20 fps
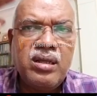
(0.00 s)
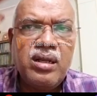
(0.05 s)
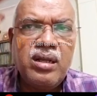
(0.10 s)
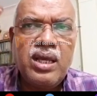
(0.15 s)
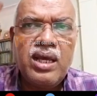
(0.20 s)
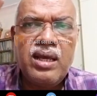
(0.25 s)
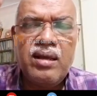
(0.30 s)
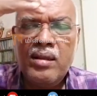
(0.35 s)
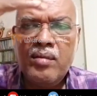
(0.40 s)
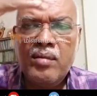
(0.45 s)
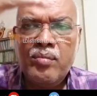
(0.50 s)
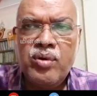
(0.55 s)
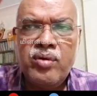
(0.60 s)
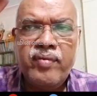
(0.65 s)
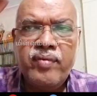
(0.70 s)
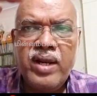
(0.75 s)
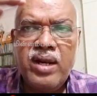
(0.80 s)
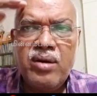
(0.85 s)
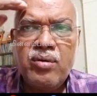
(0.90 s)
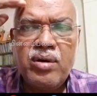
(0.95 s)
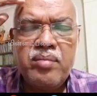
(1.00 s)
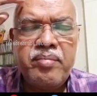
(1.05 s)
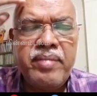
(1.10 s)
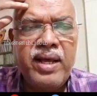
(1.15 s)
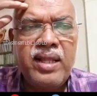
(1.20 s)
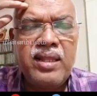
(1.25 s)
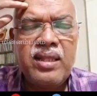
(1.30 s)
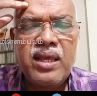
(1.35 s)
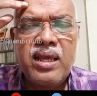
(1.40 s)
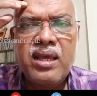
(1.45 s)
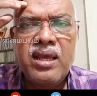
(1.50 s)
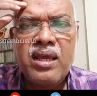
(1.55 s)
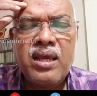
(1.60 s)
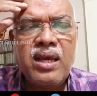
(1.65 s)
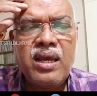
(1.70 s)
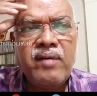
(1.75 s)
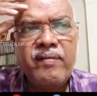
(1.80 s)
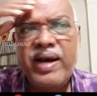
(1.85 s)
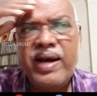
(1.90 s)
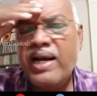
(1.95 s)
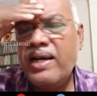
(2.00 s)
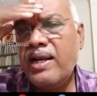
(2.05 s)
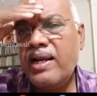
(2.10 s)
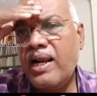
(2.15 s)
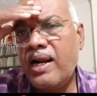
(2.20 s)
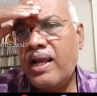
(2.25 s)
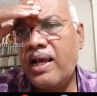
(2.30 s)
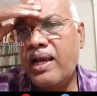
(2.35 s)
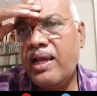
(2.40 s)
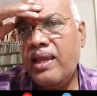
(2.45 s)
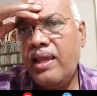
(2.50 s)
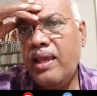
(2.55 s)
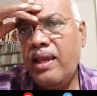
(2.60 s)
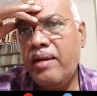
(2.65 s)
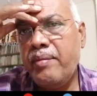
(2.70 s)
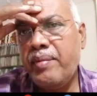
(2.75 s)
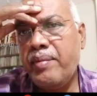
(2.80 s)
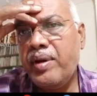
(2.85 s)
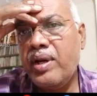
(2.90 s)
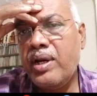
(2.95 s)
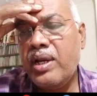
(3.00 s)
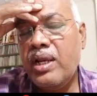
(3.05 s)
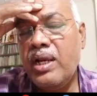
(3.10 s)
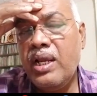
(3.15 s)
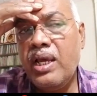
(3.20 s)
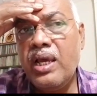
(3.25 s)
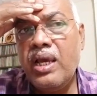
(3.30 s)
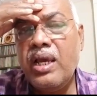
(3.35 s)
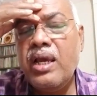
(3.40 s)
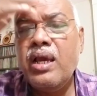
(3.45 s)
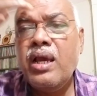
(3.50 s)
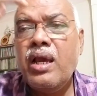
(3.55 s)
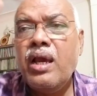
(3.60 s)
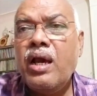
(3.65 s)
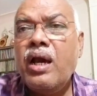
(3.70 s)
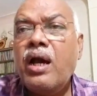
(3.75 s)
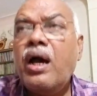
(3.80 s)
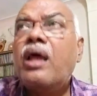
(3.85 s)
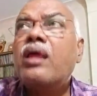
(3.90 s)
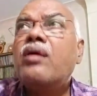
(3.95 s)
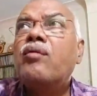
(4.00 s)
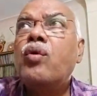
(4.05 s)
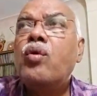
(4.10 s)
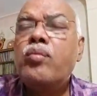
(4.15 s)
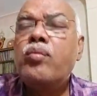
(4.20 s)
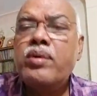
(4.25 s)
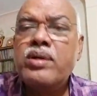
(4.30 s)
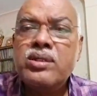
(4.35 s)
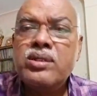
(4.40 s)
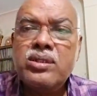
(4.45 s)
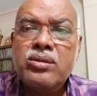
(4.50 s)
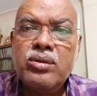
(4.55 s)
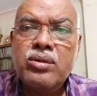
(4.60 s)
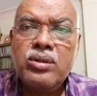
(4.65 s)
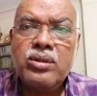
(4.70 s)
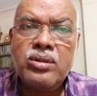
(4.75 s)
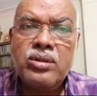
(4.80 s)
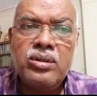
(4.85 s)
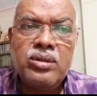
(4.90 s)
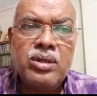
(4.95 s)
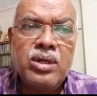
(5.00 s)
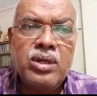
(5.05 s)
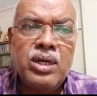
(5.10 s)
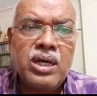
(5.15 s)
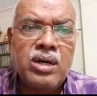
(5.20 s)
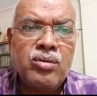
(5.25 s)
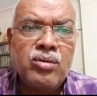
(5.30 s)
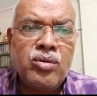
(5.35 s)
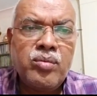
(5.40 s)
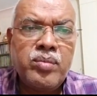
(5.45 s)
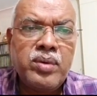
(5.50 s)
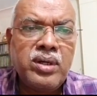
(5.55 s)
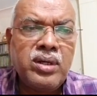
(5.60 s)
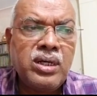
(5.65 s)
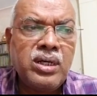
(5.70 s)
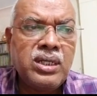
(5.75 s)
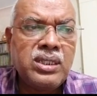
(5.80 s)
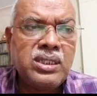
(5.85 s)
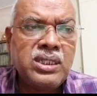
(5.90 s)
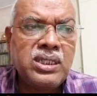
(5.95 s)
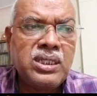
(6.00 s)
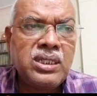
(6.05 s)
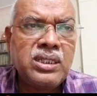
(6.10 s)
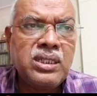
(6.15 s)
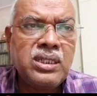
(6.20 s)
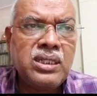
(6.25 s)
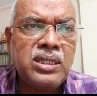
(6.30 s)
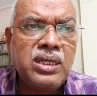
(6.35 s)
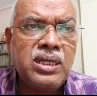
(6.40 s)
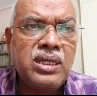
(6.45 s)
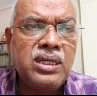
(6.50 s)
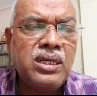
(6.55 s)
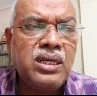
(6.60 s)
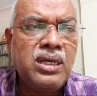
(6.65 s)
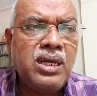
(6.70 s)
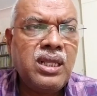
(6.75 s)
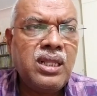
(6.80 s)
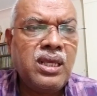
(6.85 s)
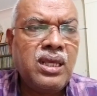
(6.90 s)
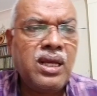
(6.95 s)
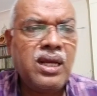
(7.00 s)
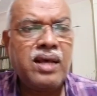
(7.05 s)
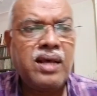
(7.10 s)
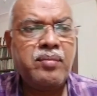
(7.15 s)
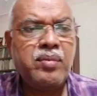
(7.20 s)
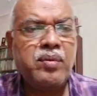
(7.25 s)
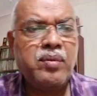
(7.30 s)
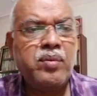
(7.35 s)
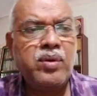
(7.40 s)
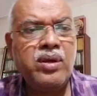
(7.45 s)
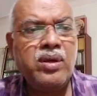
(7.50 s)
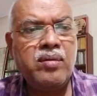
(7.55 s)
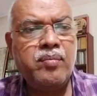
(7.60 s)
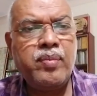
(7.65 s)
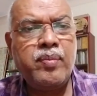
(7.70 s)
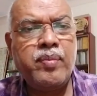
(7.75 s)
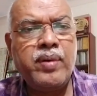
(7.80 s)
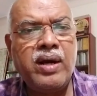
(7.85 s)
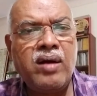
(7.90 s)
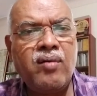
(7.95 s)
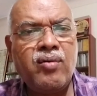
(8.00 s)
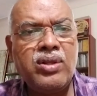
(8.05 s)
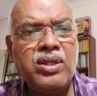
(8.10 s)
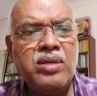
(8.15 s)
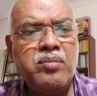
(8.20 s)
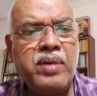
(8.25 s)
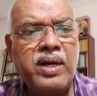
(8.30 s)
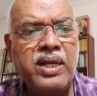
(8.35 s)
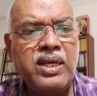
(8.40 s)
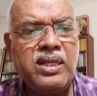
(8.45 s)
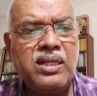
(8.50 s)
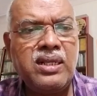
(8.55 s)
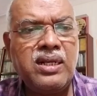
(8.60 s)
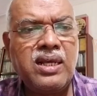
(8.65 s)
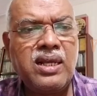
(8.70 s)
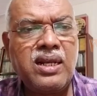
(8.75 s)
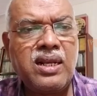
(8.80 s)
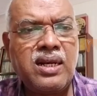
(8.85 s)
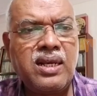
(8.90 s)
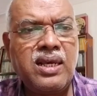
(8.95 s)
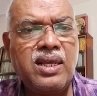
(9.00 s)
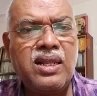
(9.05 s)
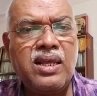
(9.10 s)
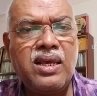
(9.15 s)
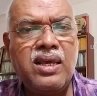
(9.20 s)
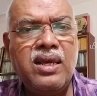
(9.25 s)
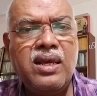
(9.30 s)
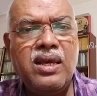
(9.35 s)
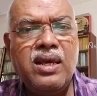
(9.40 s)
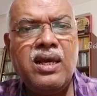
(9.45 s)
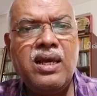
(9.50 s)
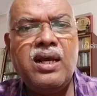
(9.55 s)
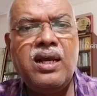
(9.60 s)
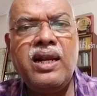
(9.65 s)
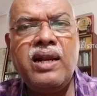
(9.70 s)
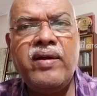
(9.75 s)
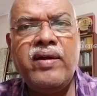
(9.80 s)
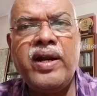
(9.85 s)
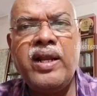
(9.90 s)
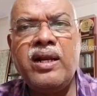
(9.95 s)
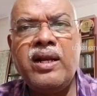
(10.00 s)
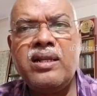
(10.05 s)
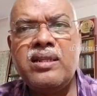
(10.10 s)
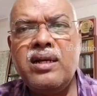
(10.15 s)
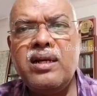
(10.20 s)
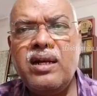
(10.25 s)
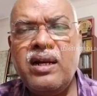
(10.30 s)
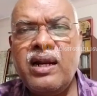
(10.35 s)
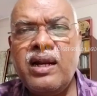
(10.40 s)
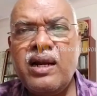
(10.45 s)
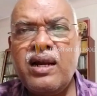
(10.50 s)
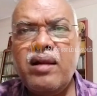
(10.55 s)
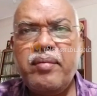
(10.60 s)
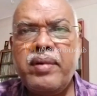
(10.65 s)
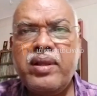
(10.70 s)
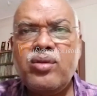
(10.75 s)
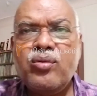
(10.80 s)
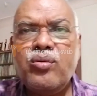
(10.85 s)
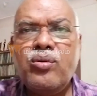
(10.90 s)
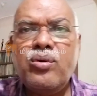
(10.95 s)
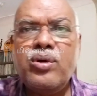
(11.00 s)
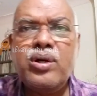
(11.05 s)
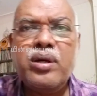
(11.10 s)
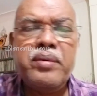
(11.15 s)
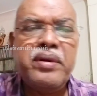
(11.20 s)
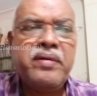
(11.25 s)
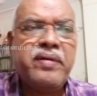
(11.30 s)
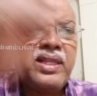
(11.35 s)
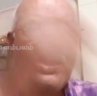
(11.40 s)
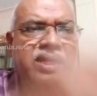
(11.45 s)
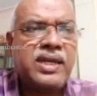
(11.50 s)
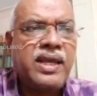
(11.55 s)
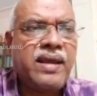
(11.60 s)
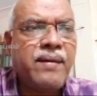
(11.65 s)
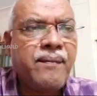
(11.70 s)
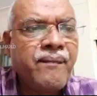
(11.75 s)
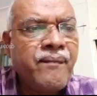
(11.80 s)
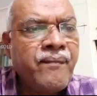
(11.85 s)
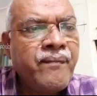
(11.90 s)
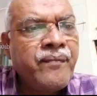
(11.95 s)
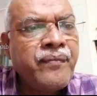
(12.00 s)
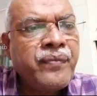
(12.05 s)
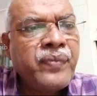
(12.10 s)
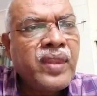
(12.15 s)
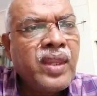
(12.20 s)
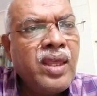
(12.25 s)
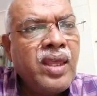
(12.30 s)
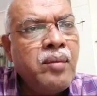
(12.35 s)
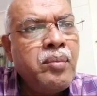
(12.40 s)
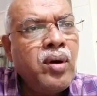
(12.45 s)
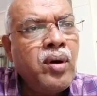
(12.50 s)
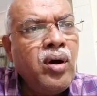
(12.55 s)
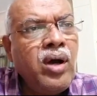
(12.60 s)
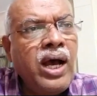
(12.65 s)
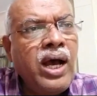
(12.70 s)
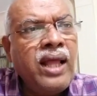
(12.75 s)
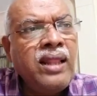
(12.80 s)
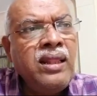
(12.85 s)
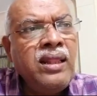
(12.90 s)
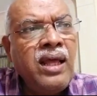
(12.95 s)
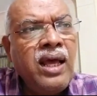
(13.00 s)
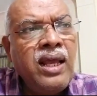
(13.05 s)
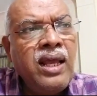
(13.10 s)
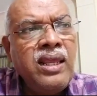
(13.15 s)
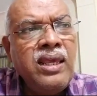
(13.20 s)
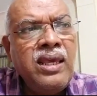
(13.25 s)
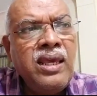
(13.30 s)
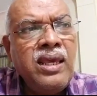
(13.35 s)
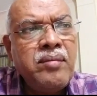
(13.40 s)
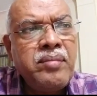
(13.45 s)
நான் அந்த புக் ஃபேரில் கூட பார்த்தேன் வாங்கலை ஆனால் ஏன் அப்படின்னு கேட்டிங்கன்னா அது இவ்வளோ பெருசு ஒரு அறநூறு பக்கம் கிட்டத்தட்ட இருந்தது அது எங்கடா இப்போ போய் இப்போ அவ்வளோத்தையும் படிக்கிறதுக்கு நேரம் இருக்காது நேரங்கிற இடத்துல நெட்டில் பார்த்துக்கோன்ட்டு அப்படியே வந்துட்டேன் இப்போ அந்த அறிக்கையை